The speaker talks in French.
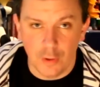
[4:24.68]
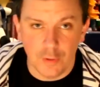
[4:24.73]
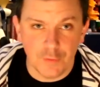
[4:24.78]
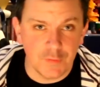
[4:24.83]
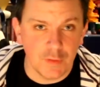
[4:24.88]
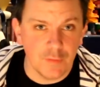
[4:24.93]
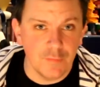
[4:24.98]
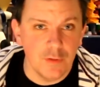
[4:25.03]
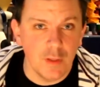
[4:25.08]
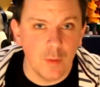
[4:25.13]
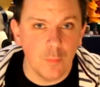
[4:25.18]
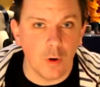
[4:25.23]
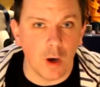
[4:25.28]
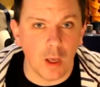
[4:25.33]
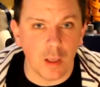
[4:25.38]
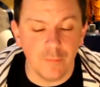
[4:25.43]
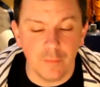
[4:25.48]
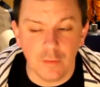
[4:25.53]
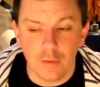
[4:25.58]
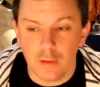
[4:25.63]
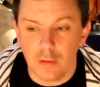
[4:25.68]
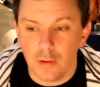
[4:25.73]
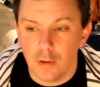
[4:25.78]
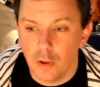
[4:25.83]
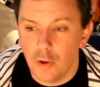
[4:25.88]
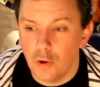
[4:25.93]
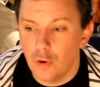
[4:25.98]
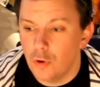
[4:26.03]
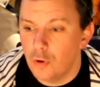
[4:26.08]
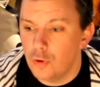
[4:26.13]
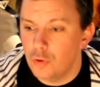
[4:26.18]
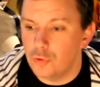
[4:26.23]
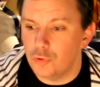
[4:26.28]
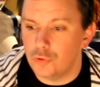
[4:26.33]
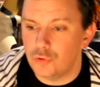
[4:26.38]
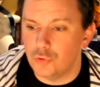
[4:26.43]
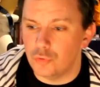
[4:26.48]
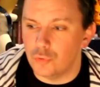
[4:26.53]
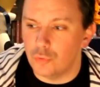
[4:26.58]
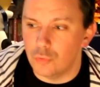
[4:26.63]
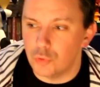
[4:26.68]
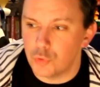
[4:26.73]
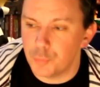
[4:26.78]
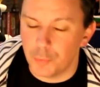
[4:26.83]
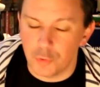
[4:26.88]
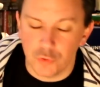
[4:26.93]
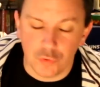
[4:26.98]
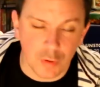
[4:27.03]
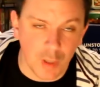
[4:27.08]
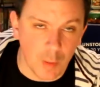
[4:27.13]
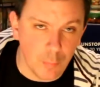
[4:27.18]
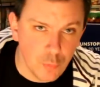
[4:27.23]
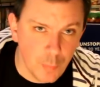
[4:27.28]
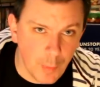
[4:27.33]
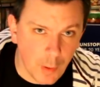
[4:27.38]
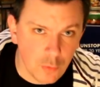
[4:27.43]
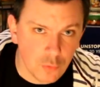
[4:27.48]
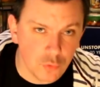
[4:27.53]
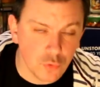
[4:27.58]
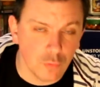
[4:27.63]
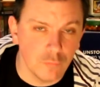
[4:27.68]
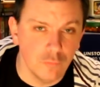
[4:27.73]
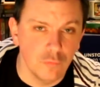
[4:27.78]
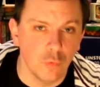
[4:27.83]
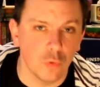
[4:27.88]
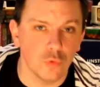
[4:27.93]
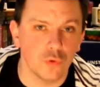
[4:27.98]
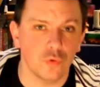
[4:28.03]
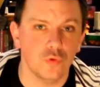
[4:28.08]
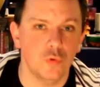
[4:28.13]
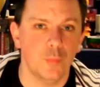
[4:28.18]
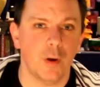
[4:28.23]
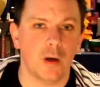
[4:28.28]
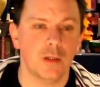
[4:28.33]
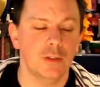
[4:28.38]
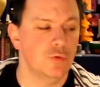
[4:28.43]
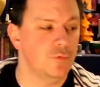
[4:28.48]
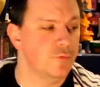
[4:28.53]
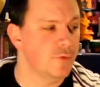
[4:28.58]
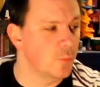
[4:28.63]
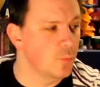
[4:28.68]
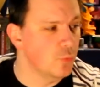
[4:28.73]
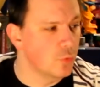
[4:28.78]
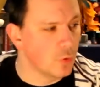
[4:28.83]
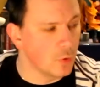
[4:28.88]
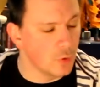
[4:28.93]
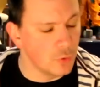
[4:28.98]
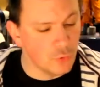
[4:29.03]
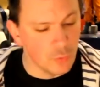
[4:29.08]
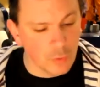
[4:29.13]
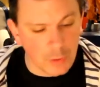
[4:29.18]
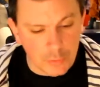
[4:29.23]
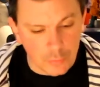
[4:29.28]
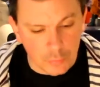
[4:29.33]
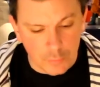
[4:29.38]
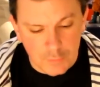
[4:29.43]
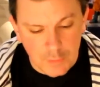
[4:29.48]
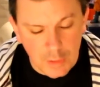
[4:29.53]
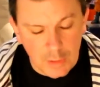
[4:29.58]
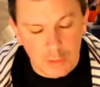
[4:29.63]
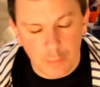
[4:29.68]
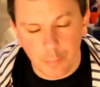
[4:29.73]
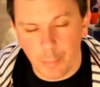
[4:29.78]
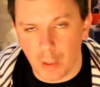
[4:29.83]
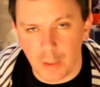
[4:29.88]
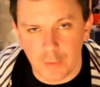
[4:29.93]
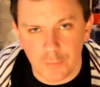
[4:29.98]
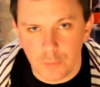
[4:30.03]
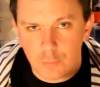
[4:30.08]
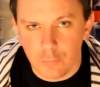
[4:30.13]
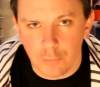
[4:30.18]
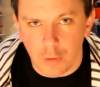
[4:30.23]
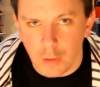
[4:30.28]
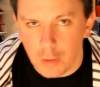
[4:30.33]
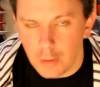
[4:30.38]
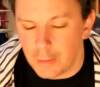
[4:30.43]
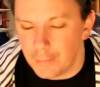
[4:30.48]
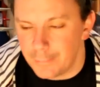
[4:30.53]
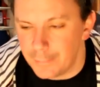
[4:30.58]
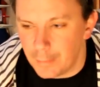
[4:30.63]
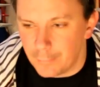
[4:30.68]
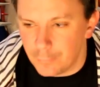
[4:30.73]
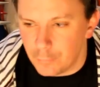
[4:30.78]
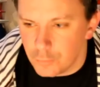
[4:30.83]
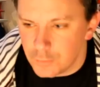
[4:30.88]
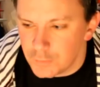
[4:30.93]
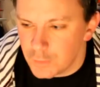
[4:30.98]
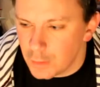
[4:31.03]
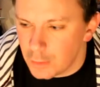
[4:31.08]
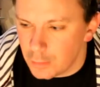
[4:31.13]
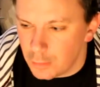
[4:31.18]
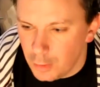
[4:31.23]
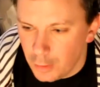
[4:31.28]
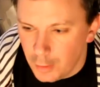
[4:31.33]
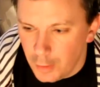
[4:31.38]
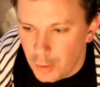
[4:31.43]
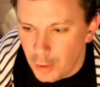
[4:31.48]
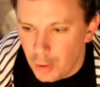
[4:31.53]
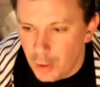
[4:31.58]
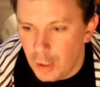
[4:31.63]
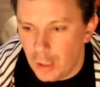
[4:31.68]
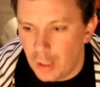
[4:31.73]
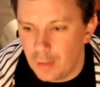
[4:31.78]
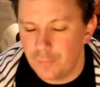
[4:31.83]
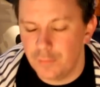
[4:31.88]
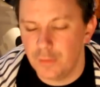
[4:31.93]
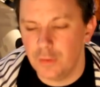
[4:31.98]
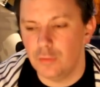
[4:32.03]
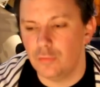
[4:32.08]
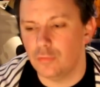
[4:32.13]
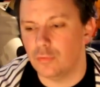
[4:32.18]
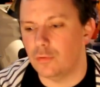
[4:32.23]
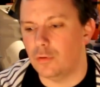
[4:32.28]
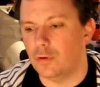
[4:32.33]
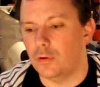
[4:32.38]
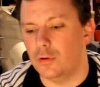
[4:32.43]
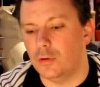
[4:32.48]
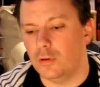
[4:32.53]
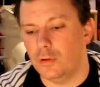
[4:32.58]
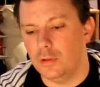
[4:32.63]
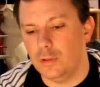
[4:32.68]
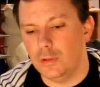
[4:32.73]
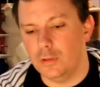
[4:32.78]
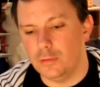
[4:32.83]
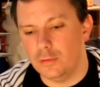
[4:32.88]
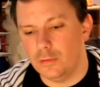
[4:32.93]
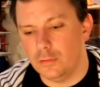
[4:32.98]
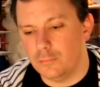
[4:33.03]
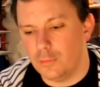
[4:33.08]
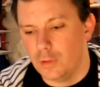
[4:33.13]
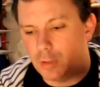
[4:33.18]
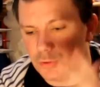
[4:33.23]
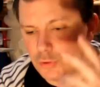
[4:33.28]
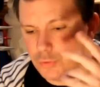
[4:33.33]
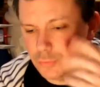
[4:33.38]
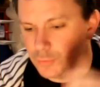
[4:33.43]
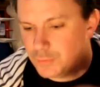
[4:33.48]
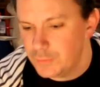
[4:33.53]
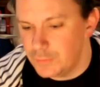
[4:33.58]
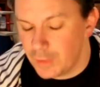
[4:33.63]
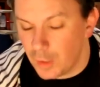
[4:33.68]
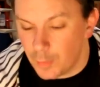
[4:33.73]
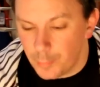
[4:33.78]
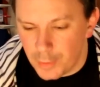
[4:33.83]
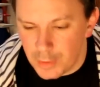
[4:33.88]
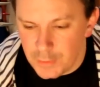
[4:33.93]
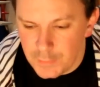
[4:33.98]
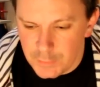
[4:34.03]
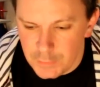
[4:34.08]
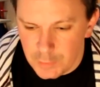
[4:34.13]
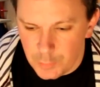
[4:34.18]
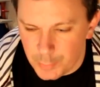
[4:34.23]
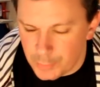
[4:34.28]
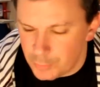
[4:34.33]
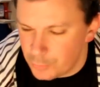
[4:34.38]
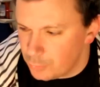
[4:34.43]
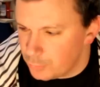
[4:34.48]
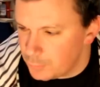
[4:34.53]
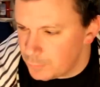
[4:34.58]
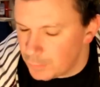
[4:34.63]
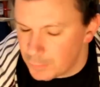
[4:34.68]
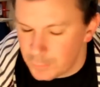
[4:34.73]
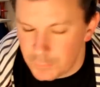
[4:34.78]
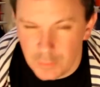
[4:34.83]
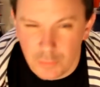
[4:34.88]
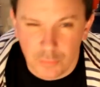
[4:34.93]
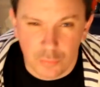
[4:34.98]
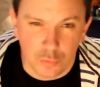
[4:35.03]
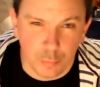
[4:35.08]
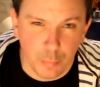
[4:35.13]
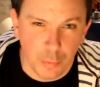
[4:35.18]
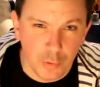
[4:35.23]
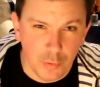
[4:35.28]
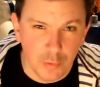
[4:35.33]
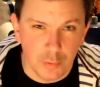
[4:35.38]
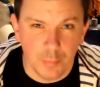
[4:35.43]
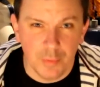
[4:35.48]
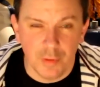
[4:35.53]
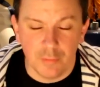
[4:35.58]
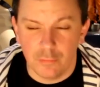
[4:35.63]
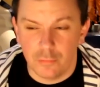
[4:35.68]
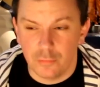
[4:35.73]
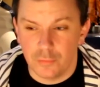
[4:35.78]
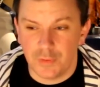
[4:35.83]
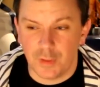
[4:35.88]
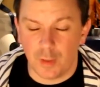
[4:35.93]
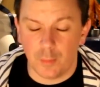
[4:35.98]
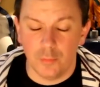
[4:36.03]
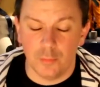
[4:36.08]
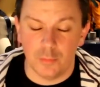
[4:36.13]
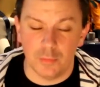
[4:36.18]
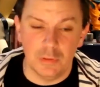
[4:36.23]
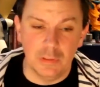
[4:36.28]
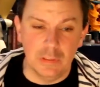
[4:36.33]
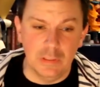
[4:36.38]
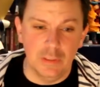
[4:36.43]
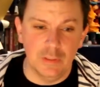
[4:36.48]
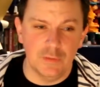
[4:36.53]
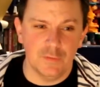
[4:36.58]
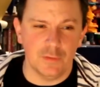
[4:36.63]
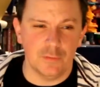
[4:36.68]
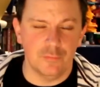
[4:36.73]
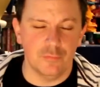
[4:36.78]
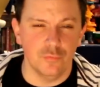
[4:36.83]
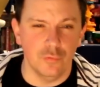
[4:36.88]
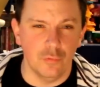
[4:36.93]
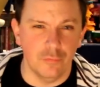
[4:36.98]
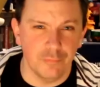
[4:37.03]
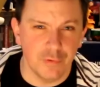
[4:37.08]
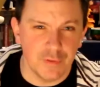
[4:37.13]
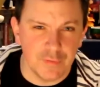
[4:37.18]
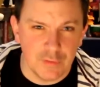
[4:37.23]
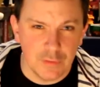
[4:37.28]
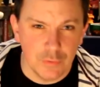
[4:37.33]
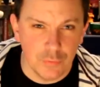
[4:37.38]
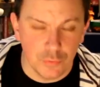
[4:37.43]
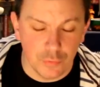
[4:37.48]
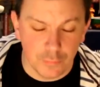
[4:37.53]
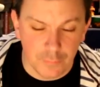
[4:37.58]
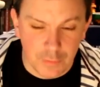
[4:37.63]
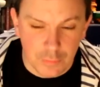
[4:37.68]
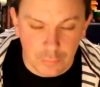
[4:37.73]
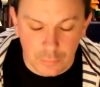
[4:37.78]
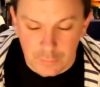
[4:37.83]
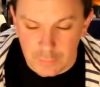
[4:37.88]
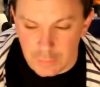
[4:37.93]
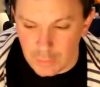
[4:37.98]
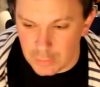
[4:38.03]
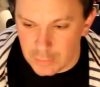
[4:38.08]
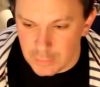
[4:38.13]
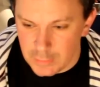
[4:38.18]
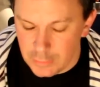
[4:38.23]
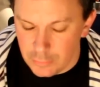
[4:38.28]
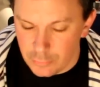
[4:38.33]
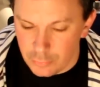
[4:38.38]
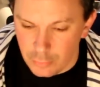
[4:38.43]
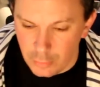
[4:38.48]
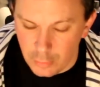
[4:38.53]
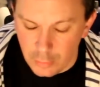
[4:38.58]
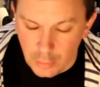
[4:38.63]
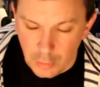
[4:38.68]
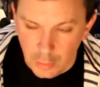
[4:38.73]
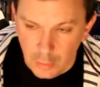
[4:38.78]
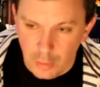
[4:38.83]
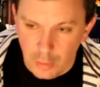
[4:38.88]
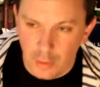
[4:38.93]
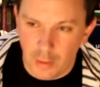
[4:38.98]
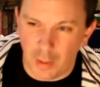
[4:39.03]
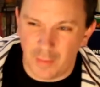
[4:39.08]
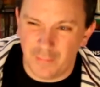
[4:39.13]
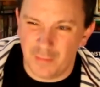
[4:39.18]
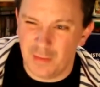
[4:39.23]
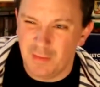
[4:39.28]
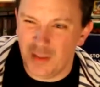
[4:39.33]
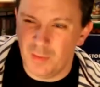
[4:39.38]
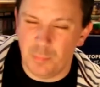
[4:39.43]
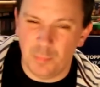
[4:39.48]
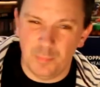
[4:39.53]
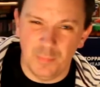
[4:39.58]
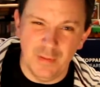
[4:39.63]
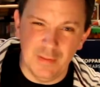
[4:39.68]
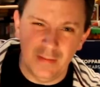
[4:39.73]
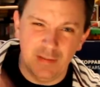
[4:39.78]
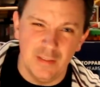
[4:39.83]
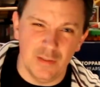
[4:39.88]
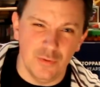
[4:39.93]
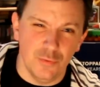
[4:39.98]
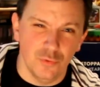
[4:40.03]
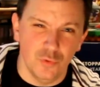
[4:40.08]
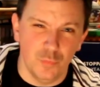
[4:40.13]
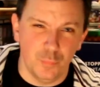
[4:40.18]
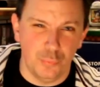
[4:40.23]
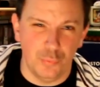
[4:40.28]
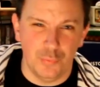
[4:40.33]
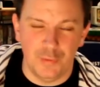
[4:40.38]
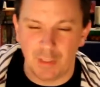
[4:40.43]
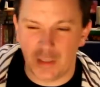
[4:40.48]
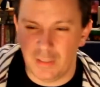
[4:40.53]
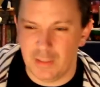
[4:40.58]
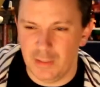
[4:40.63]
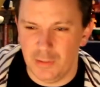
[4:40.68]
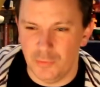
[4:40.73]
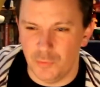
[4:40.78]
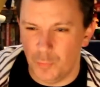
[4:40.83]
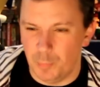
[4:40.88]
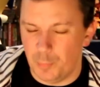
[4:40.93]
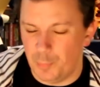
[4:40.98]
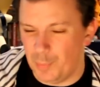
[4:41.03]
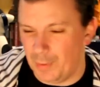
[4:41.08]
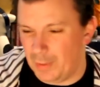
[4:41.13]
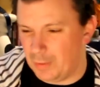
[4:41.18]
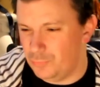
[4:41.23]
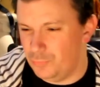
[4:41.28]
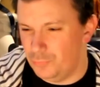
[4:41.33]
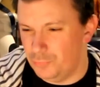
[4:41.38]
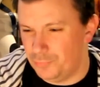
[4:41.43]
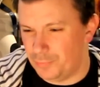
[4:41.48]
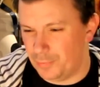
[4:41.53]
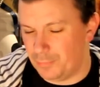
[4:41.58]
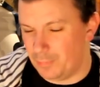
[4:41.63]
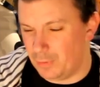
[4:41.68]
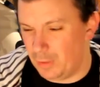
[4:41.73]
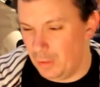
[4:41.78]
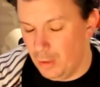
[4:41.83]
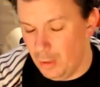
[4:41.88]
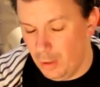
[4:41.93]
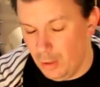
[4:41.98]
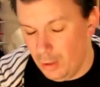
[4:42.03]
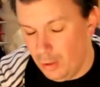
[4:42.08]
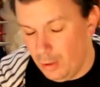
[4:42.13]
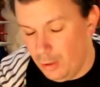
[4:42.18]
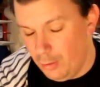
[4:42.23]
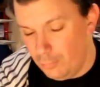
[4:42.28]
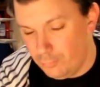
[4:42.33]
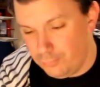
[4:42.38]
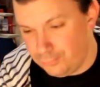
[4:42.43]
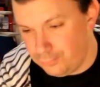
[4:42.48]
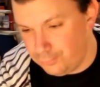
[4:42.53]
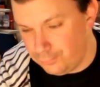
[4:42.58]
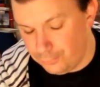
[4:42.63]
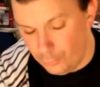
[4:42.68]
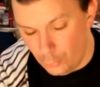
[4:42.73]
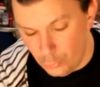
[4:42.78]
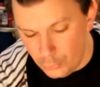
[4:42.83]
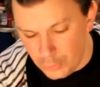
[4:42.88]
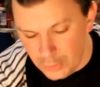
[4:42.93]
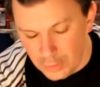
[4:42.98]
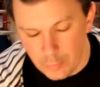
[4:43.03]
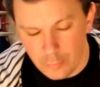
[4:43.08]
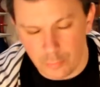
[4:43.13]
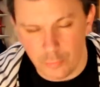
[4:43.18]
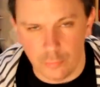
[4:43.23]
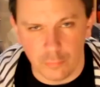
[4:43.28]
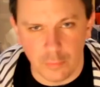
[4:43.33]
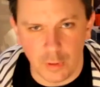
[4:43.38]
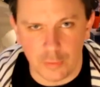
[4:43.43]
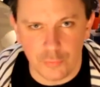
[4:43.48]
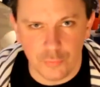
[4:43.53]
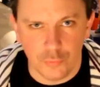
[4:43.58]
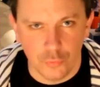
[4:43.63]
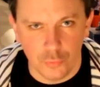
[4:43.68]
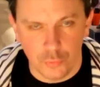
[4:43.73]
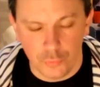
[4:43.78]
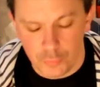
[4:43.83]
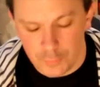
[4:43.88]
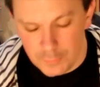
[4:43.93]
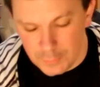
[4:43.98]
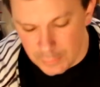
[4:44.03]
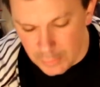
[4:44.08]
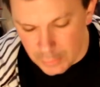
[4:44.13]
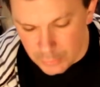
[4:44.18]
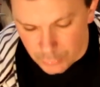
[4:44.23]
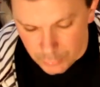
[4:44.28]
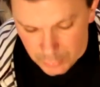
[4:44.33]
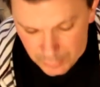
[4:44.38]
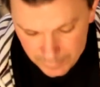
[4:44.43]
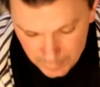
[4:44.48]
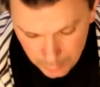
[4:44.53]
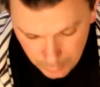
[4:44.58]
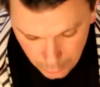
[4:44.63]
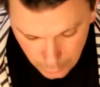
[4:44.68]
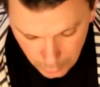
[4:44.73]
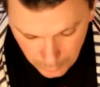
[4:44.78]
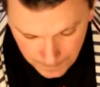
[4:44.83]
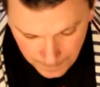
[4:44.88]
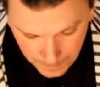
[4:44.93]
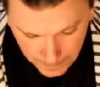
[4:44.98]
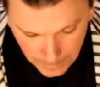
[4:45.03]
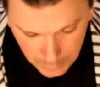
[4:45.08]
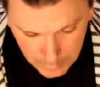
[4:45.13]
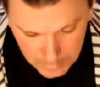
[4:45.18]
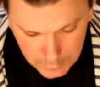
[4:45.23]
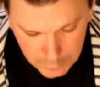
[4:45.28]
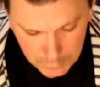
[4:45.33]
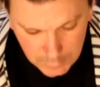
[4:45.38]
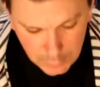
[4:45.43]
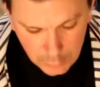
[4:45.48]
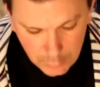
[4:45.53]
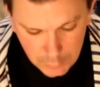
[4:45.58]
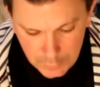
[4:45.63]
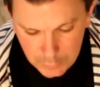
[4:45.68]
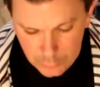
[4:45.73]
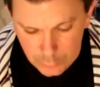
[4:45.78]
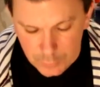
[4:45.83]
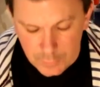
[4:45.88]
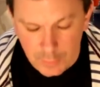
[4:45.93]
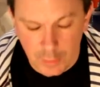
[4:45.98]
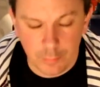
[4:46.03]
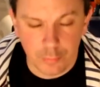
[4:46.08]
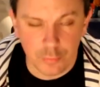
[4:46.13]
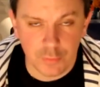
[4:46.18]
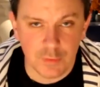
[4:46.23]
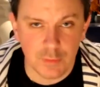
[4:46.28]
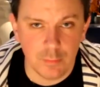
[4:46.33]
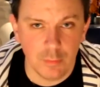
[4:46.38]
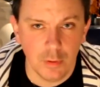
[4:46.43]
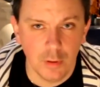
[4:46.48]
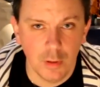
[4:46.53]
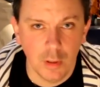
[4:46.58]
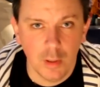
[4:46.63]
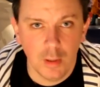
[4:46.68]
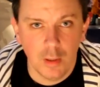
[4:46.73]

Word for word: c'est évidemment arrivé, je, pense que la plupart d'entre vous ont entendu parler du fameux euh, Doritos Gate par exemple, voilà, il y avait eu ça avec, euh, euh, voilà, je citerai pas le site parce que c'est un site que je boycotte bien volontairement, c'est devenu le voici du jeu vidéo, c'est ridicule, avec des, des news putaclic de partout, enfin voilà, horrible. Donc voilà, ce, site-là, je n'y vais plus. C'est euh, juste impossible.